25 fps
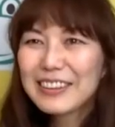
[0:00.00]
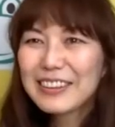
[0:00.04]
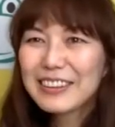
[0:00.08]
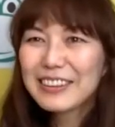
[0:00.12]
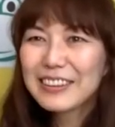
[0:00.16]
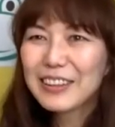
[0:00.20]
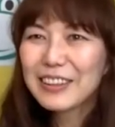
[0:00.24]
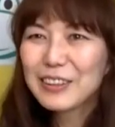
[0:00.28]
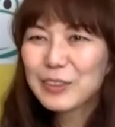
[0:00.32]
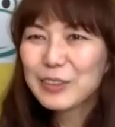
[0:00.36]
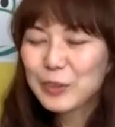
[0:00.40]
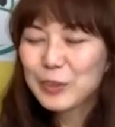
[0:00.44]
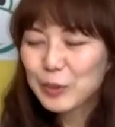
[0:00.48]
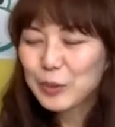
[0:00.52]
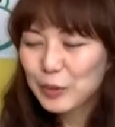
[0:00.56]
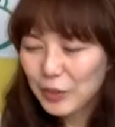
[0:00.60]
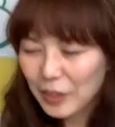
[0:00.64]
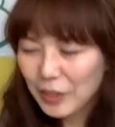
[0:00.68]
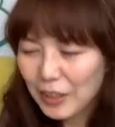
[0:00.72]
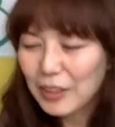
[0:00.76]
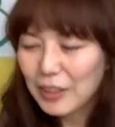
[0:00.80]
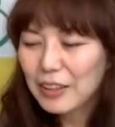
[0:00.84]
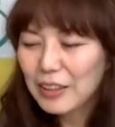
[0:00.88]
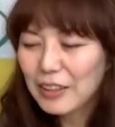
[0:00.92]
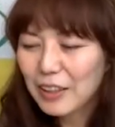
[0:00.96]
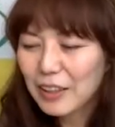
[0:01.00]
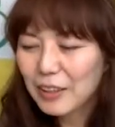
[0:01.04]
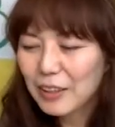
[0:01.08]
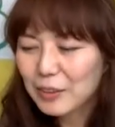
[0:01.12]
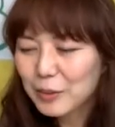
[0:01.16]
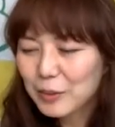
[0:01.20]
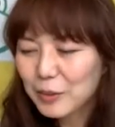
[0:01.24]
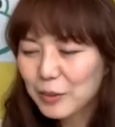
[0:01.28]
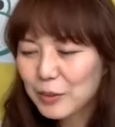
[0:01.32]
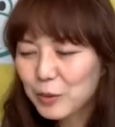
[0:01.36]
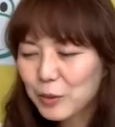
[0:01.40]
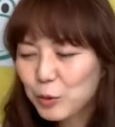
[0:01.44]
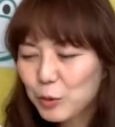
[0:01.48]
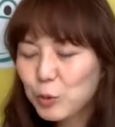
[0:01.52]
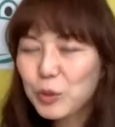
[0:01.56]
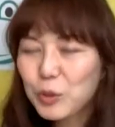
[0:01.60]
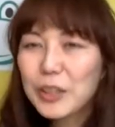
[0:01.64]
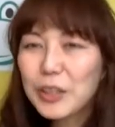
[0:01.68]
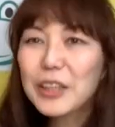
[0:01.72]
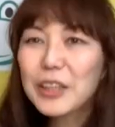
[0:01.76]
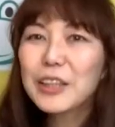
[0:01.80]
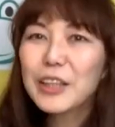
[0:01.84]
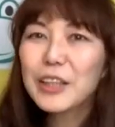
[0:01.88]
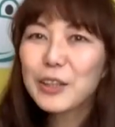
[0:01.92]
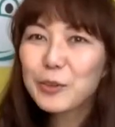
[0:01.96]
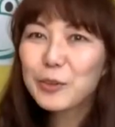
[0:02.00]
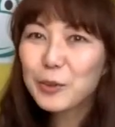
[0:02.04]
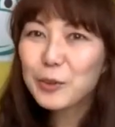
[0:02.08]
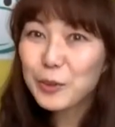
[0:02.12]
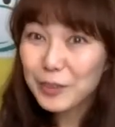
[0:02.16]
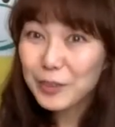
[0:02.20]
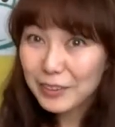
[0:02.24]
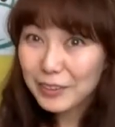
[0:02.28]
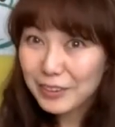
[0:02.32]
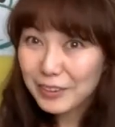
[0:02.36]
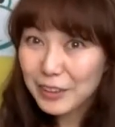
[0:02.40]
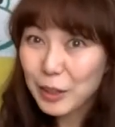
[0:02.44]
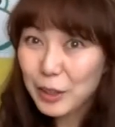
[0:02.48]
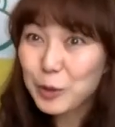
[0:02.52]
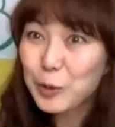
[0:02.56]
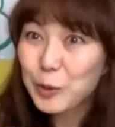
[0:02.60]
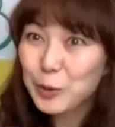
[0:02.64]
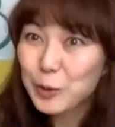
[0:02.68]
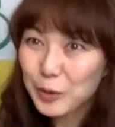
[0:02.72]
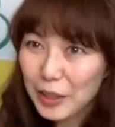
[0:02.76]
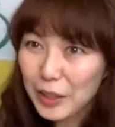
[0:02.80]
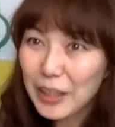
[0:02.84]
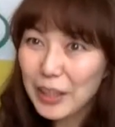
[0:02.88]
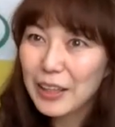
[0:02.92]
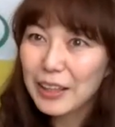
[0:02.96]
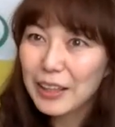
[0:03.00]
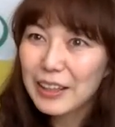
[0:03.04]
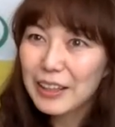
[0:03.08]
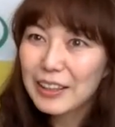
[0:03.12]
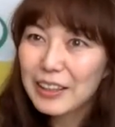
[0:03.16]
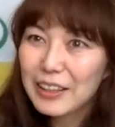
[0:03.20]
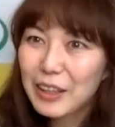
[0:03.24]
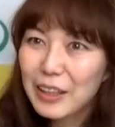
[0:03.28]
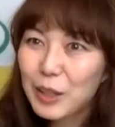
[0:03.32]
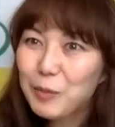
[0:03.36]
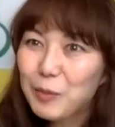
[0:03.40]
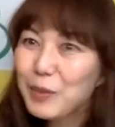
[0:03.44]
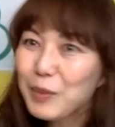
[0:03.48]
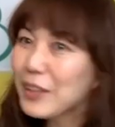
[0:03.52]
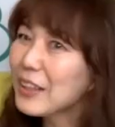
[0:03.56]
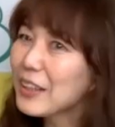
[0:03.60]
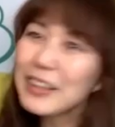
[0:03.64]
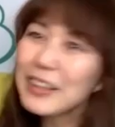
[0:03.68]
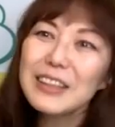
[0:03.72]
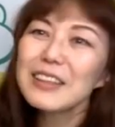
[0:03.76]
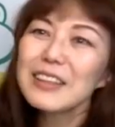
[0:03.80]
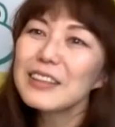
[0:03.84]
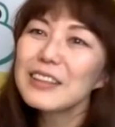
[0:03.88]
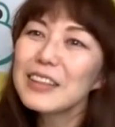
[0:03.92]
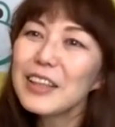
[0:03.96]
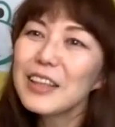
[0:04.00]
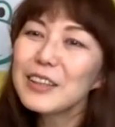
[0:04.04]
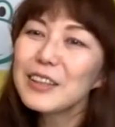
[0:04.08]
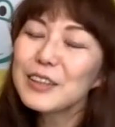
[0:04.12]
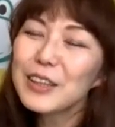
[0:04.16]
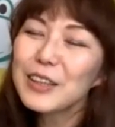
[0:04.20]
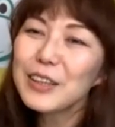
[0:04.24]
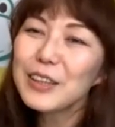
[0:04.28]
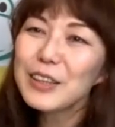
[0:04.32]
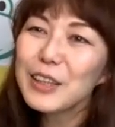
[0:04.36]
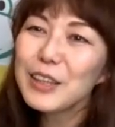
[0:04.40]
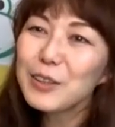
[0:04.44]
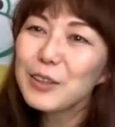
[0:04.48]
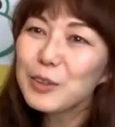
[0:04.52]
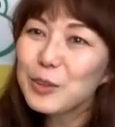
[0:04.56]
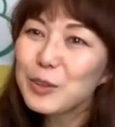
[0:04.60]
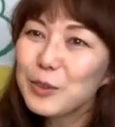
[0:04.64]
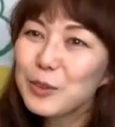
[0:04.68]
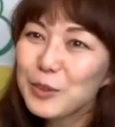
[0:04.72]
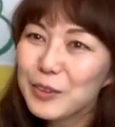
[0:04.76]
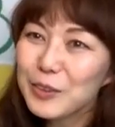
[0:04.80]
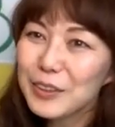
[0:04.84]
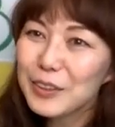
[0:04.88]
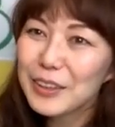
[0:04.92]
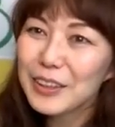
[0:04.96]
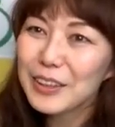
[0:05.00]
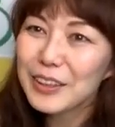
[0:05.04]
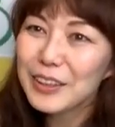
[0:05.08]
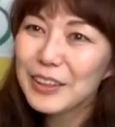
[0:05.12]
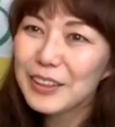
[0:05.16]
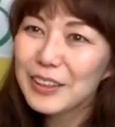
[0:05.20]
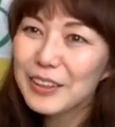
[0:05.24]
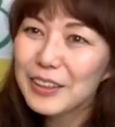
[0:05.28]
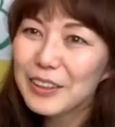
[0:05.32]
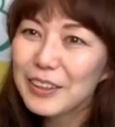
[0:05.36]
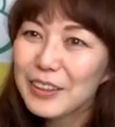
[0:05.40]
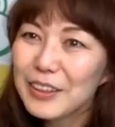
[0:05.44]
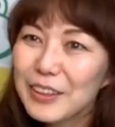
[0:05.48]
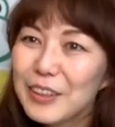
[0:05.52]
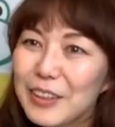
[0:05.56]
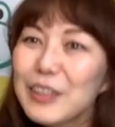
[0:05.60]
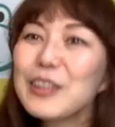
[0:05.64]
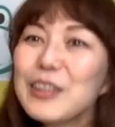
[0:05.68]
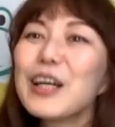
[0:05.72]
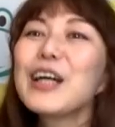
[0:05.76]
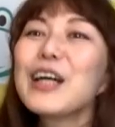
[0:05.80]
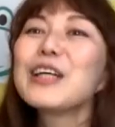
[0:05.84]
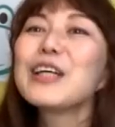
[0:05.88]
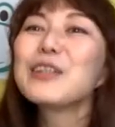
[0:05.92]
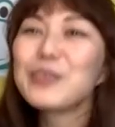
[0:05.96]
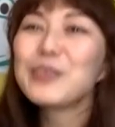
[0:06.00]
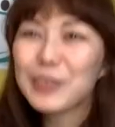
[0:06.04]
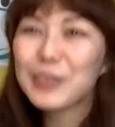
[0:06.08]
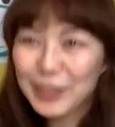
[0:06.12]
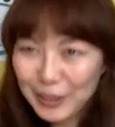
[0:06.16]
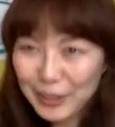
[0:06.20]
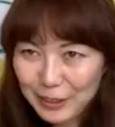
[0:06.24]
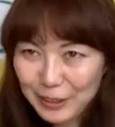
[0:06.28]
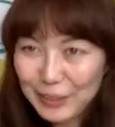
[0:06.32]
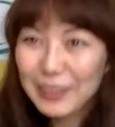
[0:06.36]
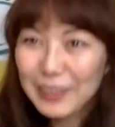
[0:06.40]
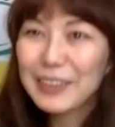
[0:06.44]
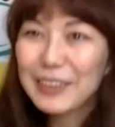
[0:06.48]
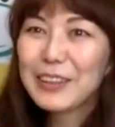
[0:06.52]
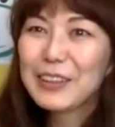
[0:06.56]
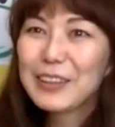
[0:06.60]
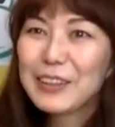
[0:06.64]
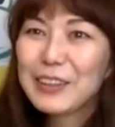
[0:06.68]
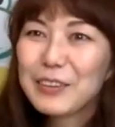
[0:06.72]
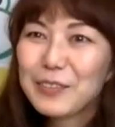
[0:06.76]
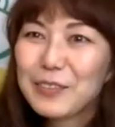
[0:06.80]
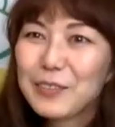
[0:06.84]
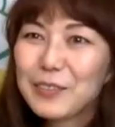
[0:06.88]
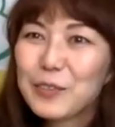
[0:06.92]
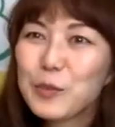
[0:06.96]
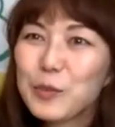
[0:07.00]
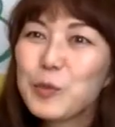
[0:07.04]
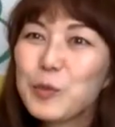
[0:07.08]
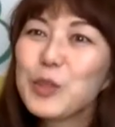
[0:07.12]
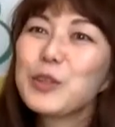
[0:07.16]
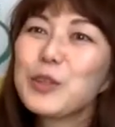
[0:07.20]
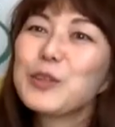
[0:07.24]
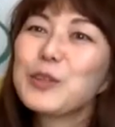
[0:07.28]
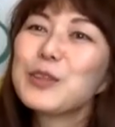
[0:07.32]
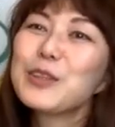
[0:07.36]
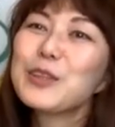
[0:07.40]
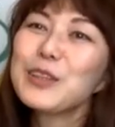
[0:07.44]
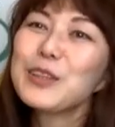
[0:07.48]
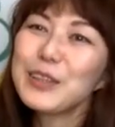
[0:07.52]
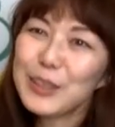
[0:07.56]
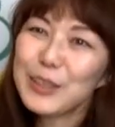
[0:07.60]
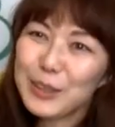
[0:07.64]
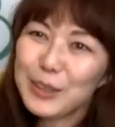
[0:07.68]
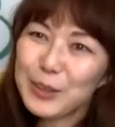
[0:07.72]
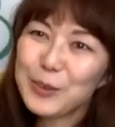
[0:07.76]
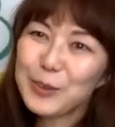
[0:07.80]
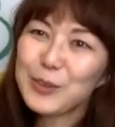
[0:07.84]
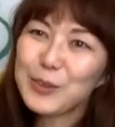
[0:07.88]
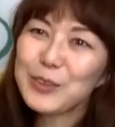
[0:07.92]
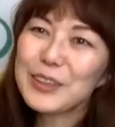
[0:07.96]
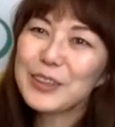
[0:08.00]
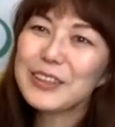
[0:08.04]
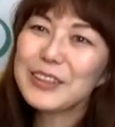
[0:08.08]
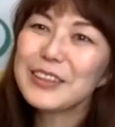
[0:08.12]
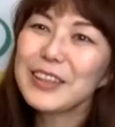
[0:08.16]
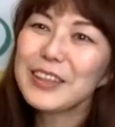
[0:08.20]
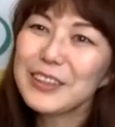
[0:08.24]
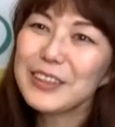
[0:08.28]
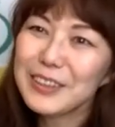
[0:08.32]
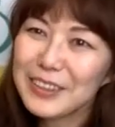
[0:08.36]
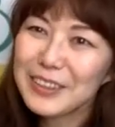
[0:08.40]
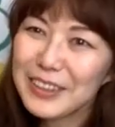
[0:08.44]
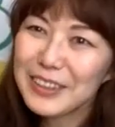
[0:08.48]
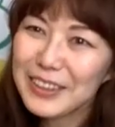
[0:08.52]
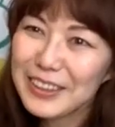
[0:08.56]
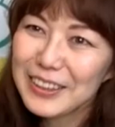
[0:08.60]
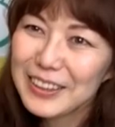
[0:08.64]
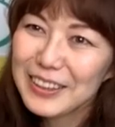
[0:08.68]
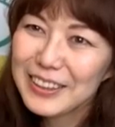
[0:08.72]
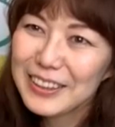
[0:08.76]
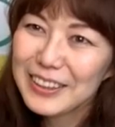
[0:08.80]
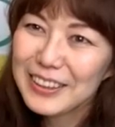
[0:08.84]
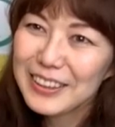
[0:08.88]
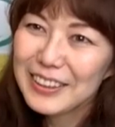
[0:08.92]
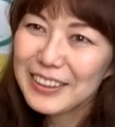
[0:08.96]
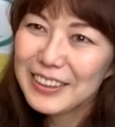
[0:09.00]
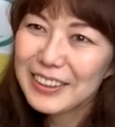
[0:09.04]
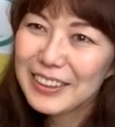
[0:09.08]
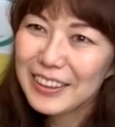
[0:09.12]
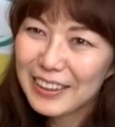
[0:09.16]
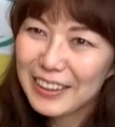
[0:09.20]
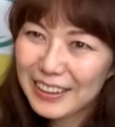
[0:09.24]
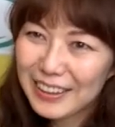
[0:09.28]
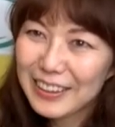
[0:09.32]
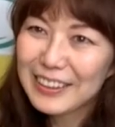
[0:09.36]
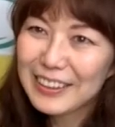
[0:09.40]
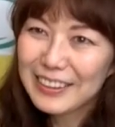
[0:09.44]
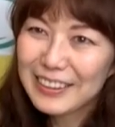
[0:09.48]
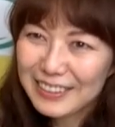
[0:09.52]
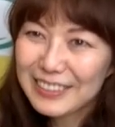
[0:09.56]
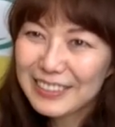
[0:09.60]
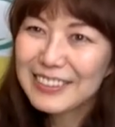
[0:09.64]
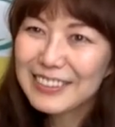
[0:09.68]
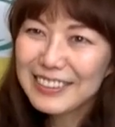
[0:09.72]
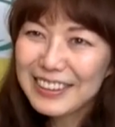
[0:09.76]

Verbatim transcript: 私、ちょっと理系の学校で、あんまり役者になる人っていないので、もうびっくりでした、こんな近くに。はい。